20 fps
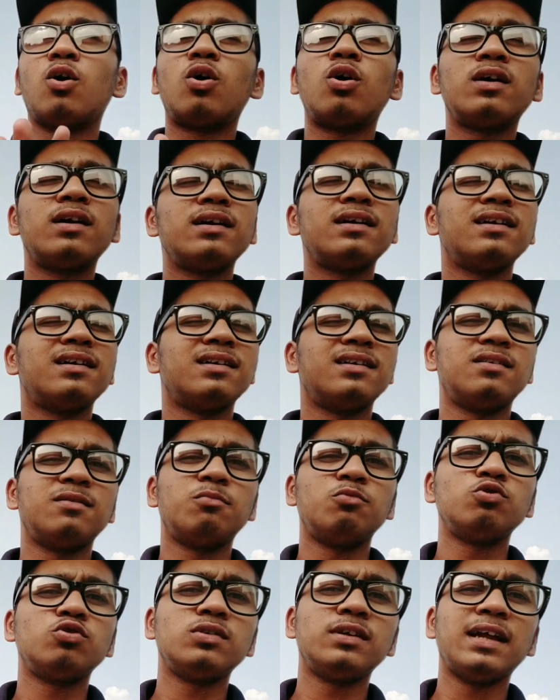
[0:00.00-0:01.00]
और
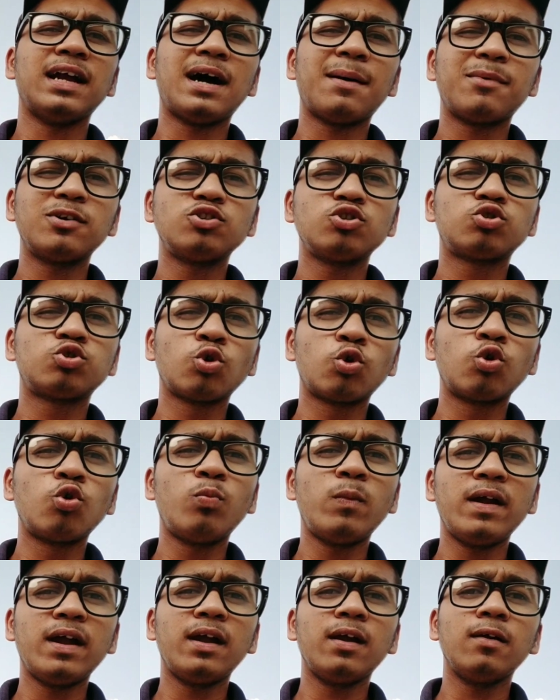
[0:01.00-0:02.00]
यहाँ पर जो
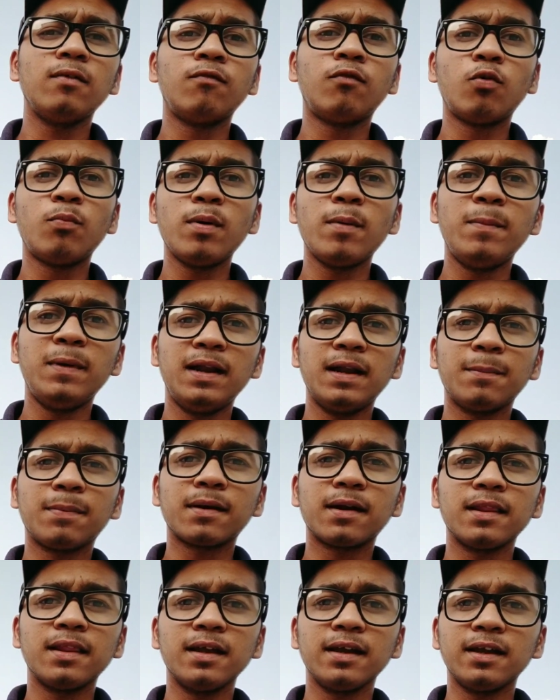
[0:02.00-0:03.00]
शोरूम है वो भी
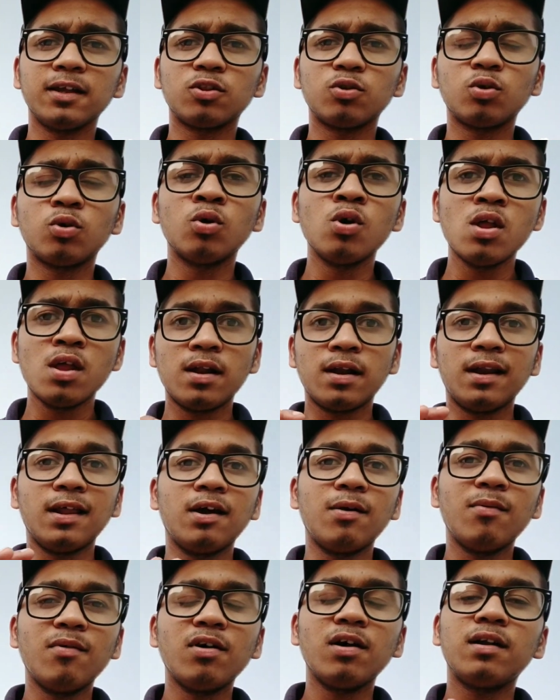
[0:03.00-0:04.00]
बिल्डअप कर देंगे तो
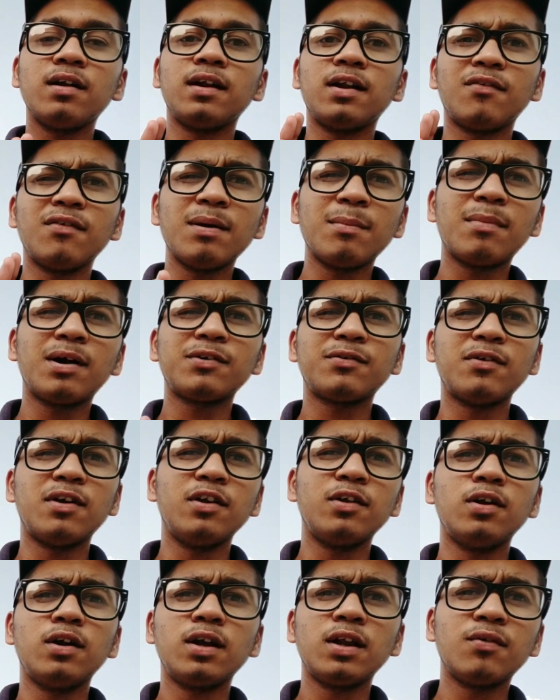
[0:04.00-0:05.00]
नवंबर
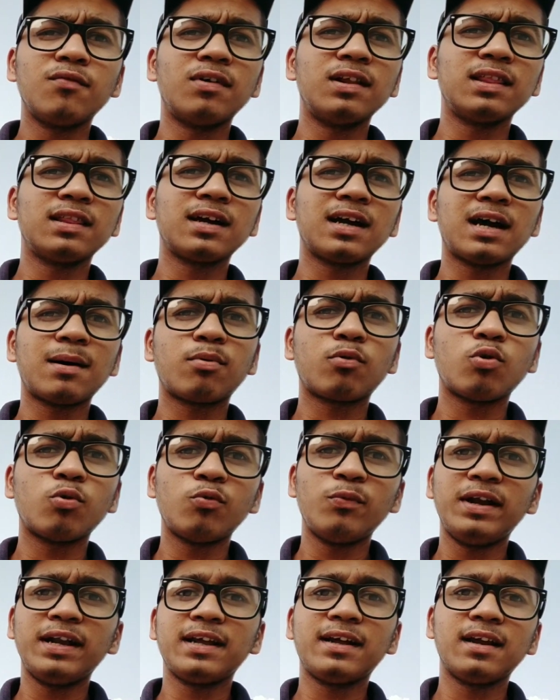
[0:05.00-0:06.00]
2021 तक
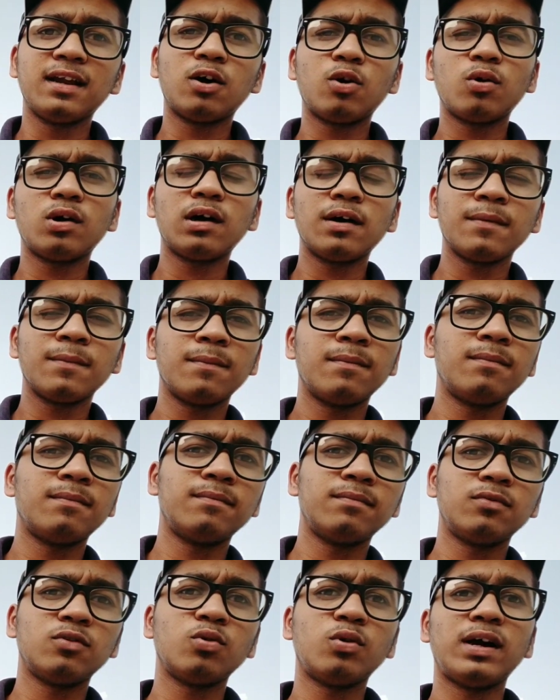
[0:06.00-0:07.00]
आपको वेट करना होगा
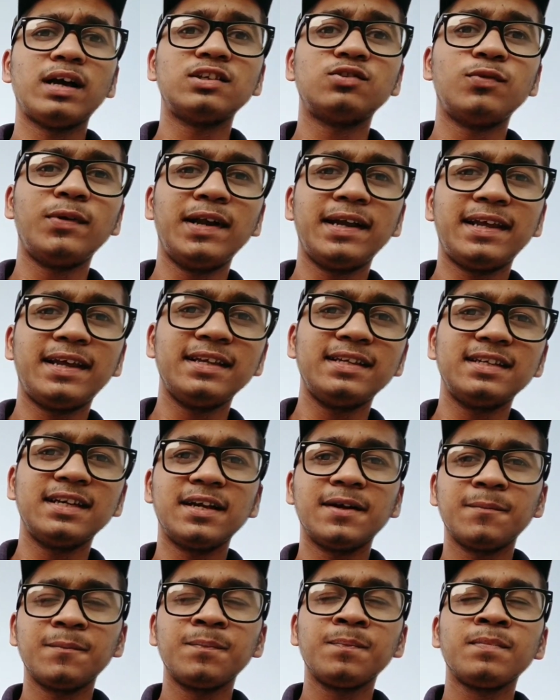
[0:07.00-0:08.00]
तो गाइस वेट
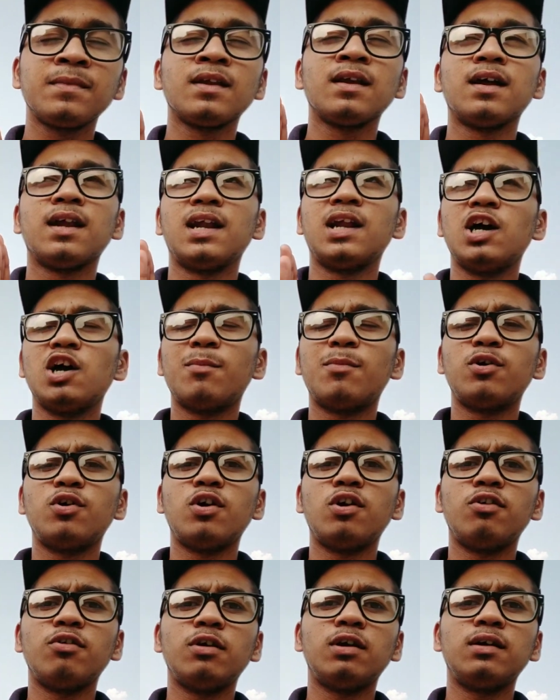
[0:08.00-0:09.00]
कीजिए
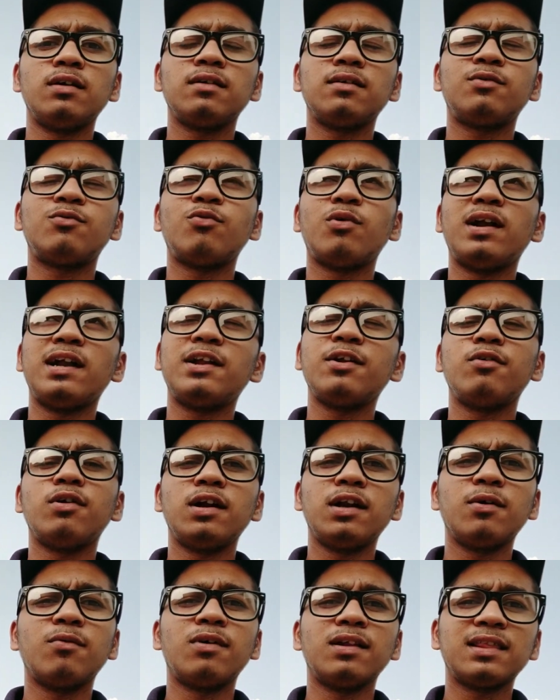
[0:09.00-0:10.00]
नवंबर
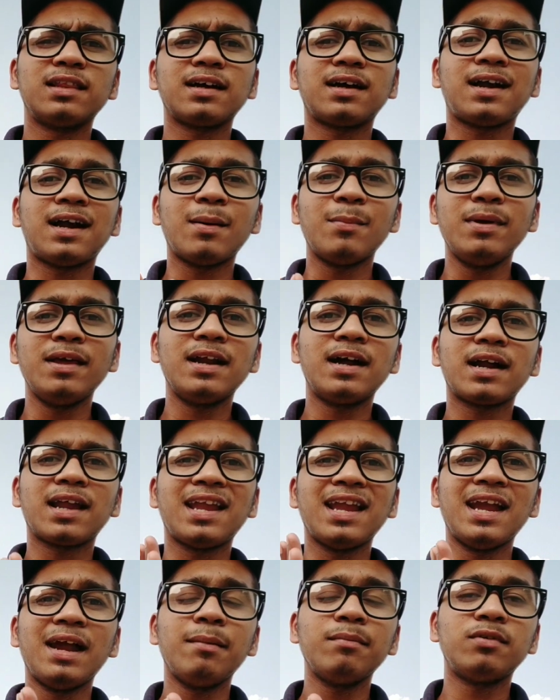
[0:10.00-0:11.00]
2021 तक कबीरा
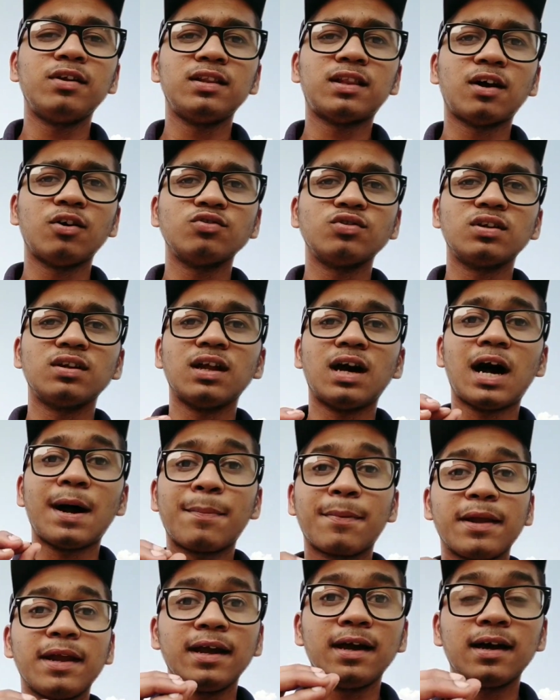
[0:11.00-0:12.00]
के एम थ्री थाउजेंड
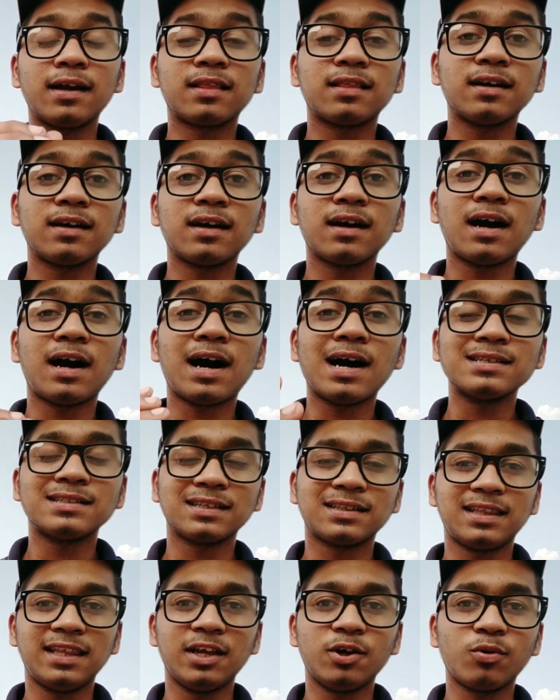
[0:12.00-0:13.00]
आपके घर तक आ
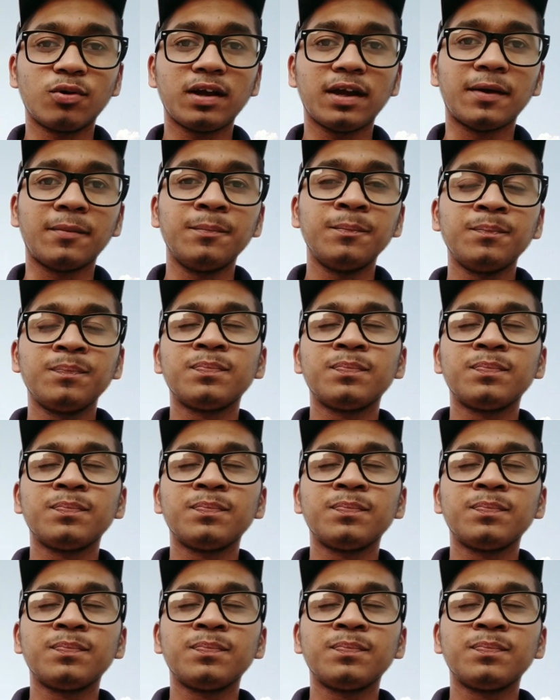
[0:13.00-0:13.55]
सकती है ओके